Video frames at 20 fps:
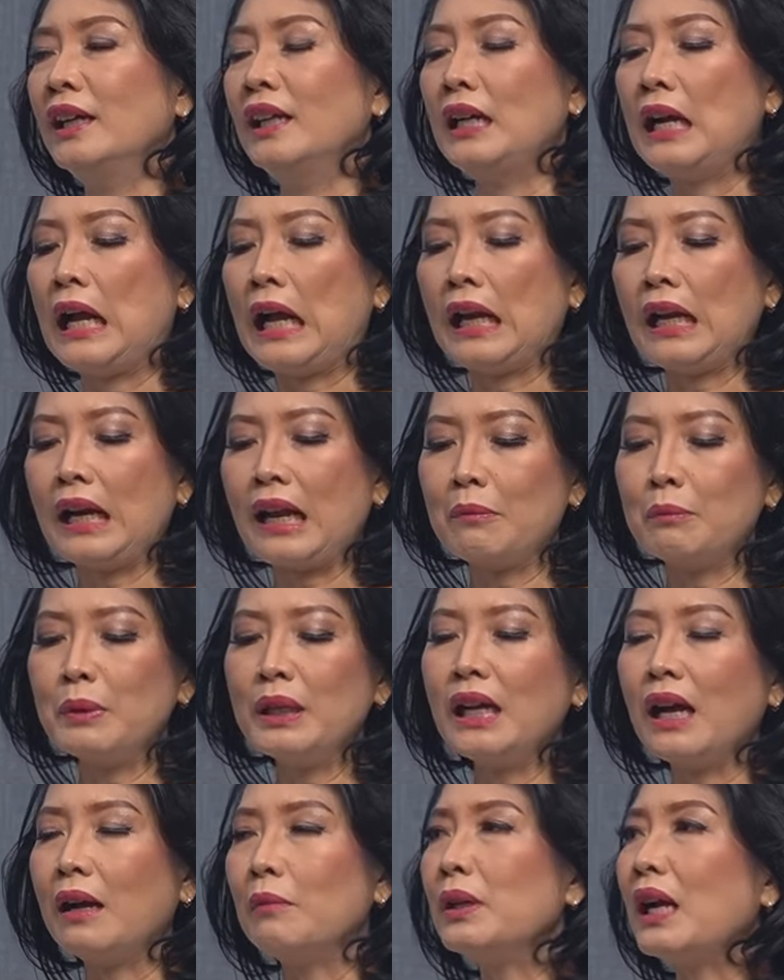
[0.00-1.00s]
Mm-hmm. Alami
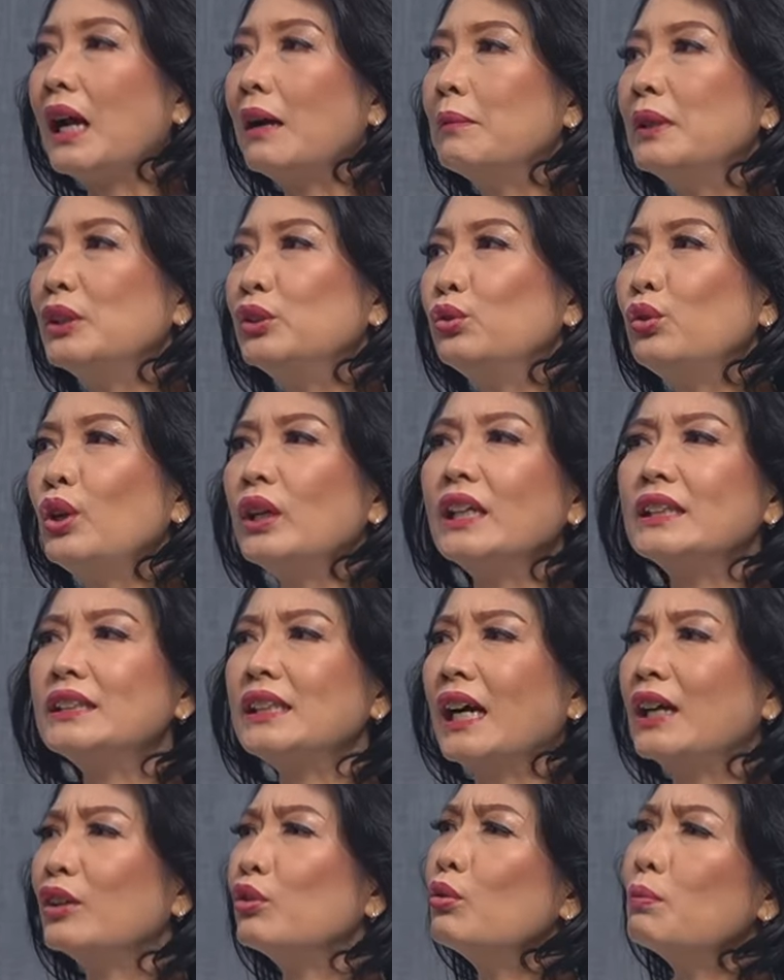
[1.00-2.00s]
nggak hamil-hamil juga ya,
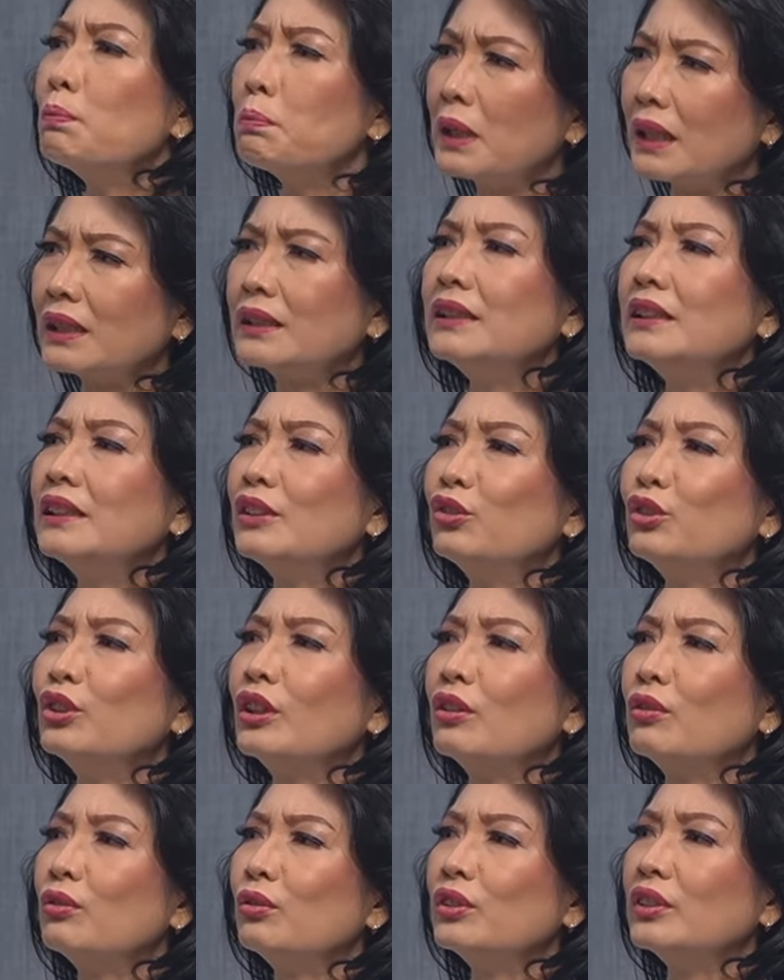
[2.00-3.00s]
jangan nguplek di situ
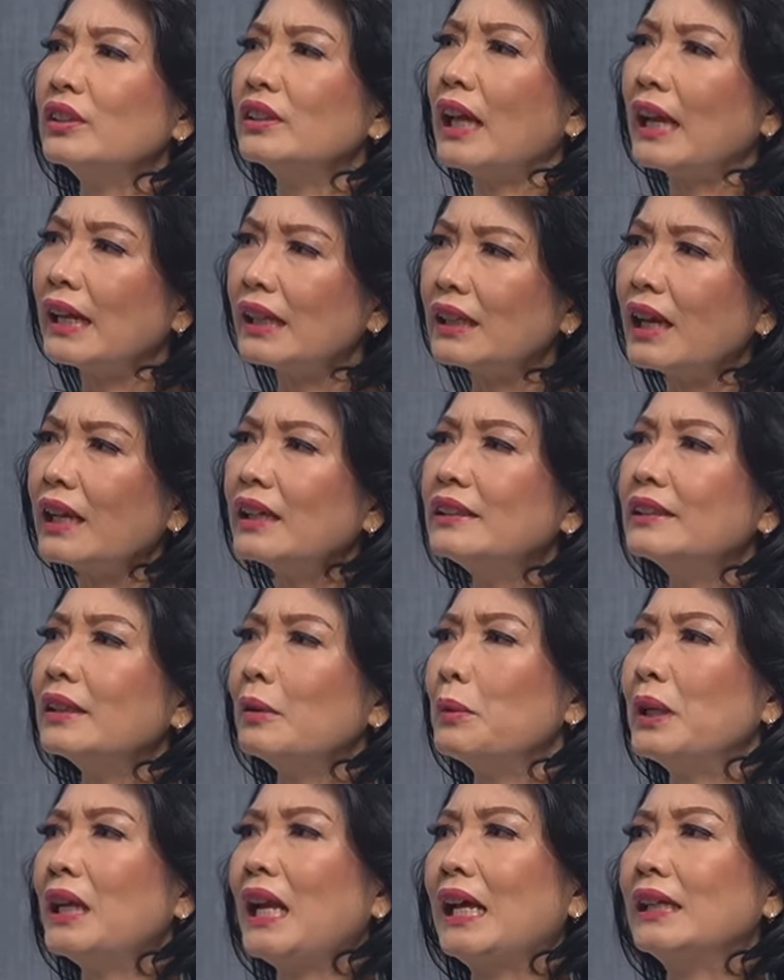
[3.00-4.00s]
terus, naiklah
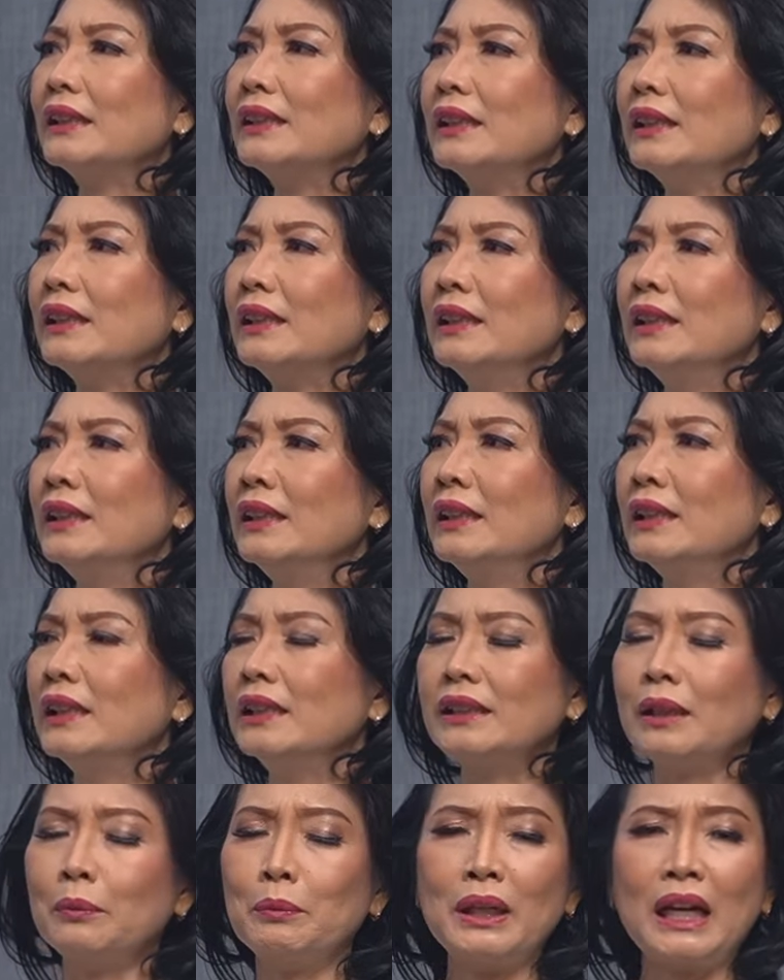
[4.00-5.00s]
inseminasi.
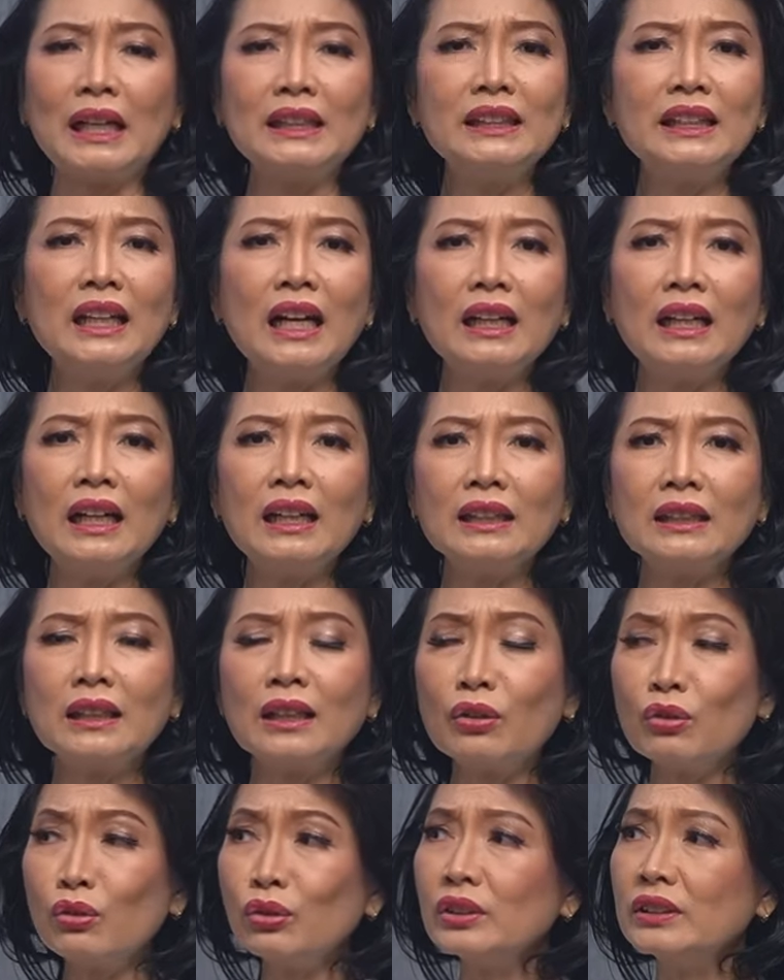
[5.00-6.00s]
Inseminasi gagal
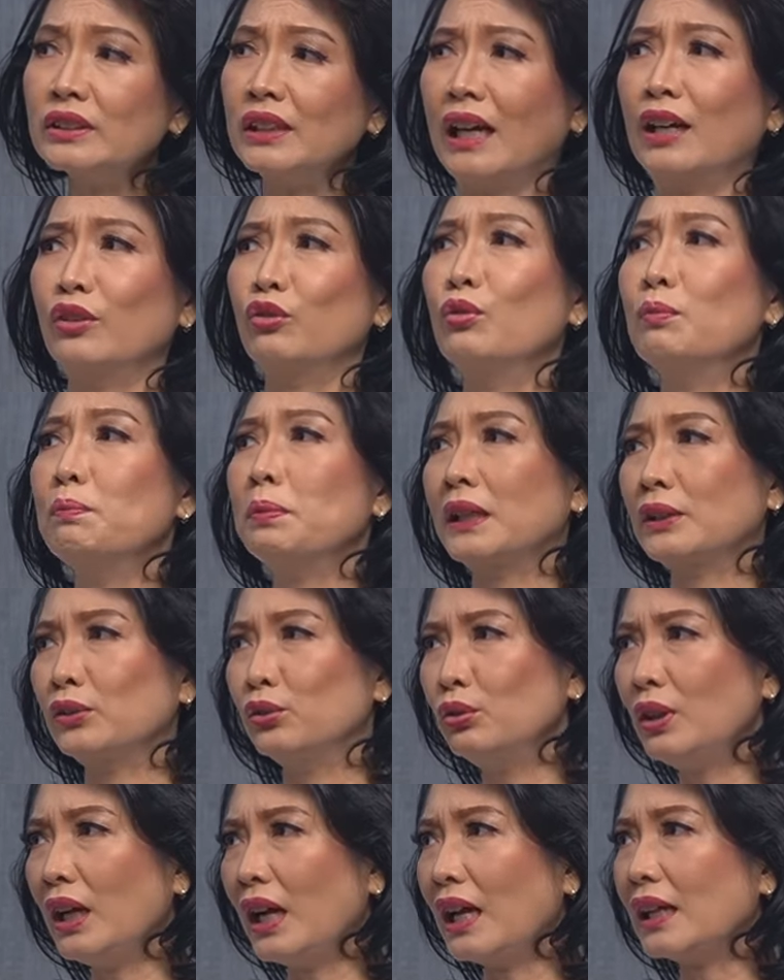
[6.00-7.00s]
terus, jangan nguplek
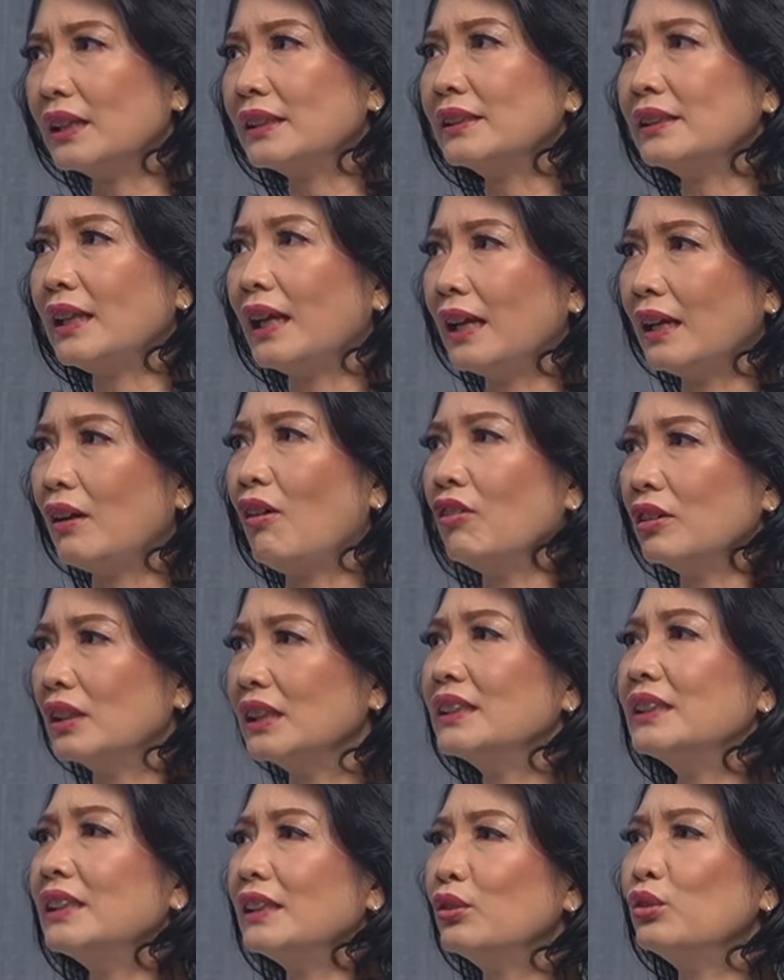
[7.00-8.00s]
juga, stay mm-hmm. on
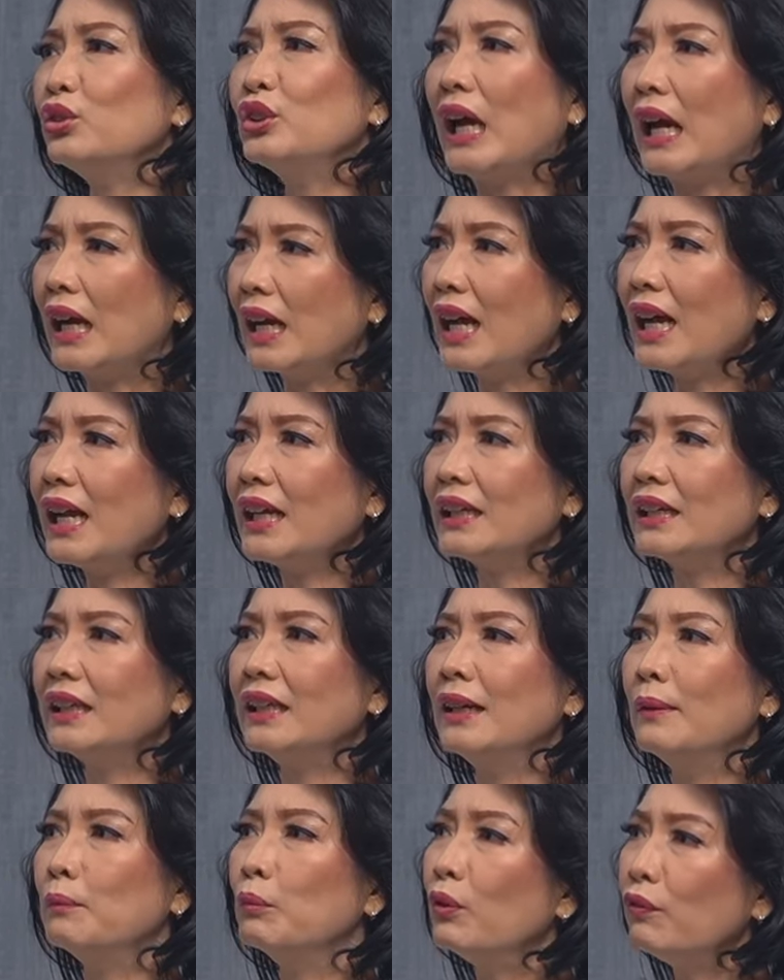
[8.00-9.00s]
di situ jangan.
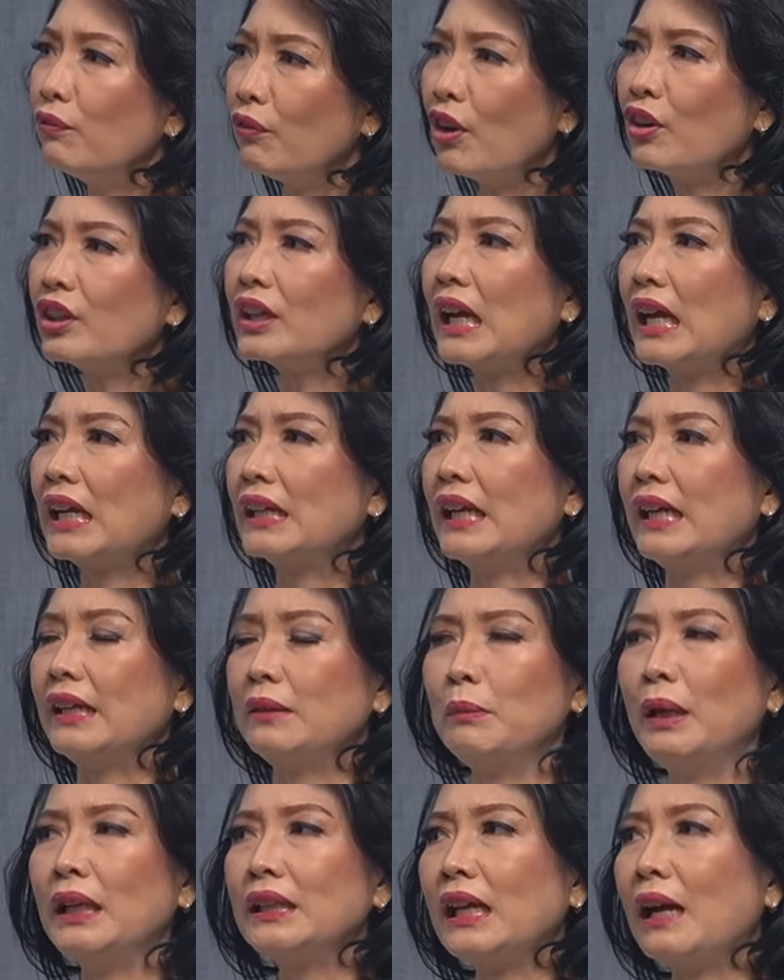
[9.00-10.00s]
Move on lah,
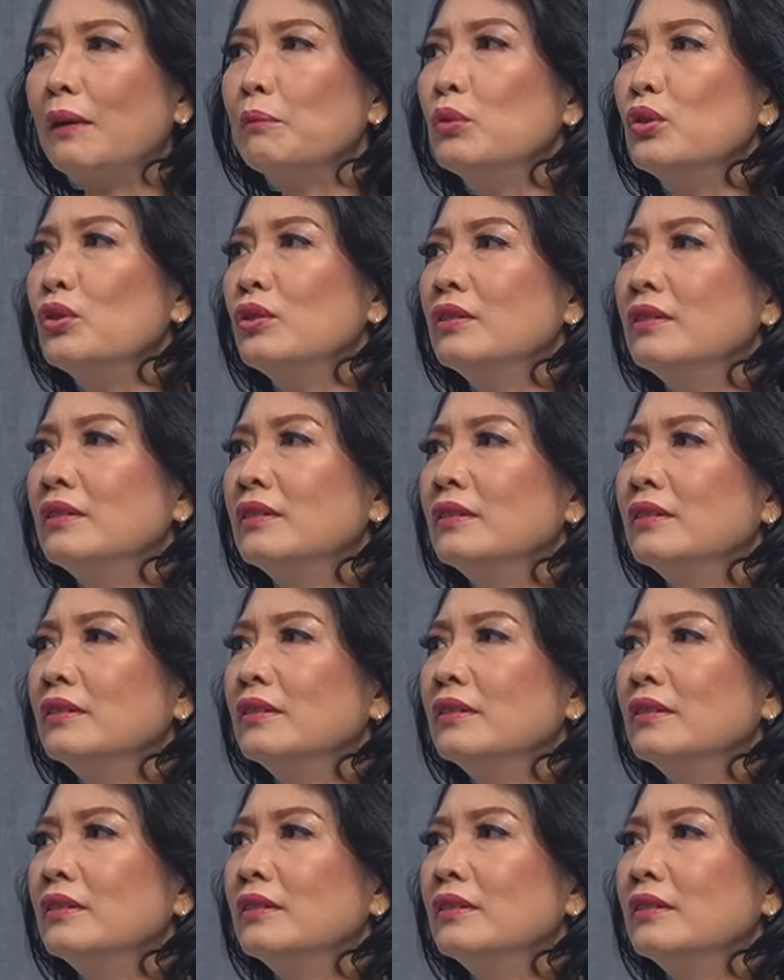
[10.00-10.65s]
naik bayi tabung.